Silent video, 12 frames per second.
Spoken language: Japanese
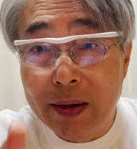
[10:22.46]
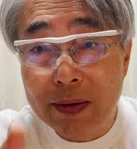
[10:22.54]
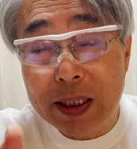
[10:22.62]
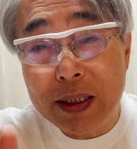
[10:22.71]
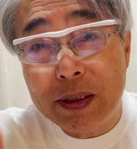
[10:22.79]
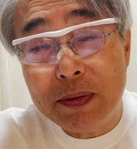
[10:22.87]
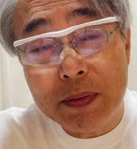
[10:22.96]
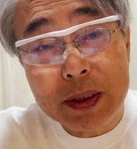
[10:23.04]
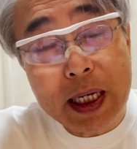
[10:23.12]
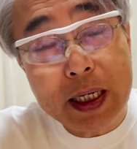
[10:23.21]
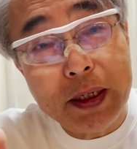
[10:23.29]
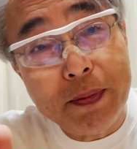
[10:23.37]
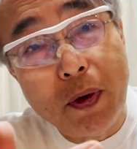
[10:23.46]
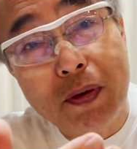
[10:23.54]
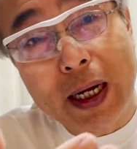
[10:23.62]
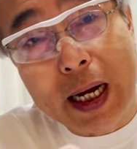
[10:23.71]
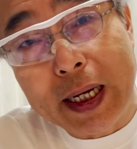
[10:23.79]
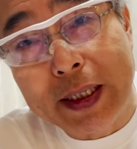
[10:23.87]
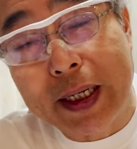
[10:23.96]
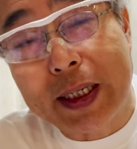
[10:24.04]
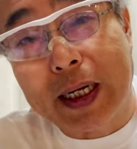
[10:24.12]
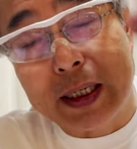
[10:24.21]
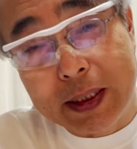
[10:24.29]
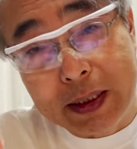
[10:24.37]
で、先にボールが返ってきた
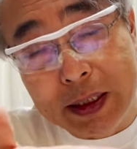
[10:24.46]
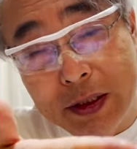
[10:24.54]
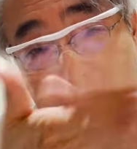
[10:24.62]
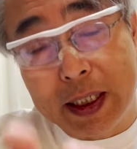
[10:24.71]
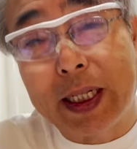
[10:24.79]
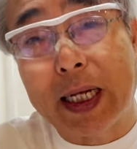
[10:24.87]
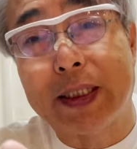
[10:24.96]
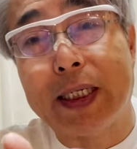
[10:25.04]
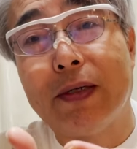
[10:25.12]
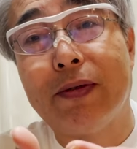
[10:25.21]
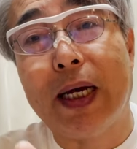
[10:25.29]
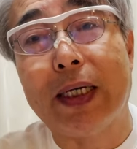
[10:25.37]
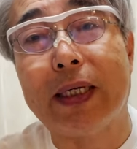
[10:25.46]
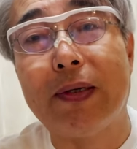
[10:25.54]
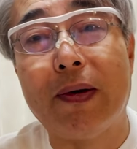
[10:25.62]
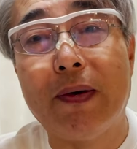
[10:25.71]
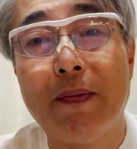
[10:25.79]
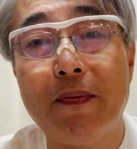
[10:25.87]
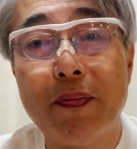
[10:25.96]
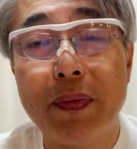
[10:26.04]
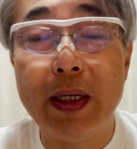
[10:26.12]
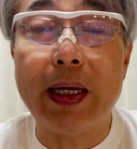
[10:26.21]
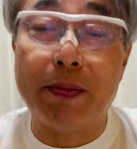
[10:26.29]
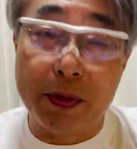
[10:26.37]
から、二塁でタッチアウトや、浅野。
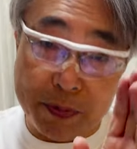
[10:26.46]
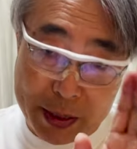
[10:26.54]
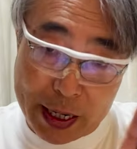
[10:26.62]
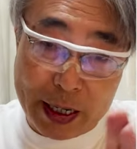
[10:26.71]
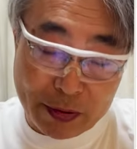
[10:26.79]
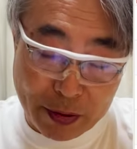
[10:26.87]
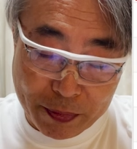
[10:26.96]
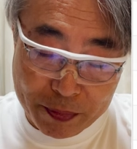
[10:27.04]
で、ダブルプレイやと。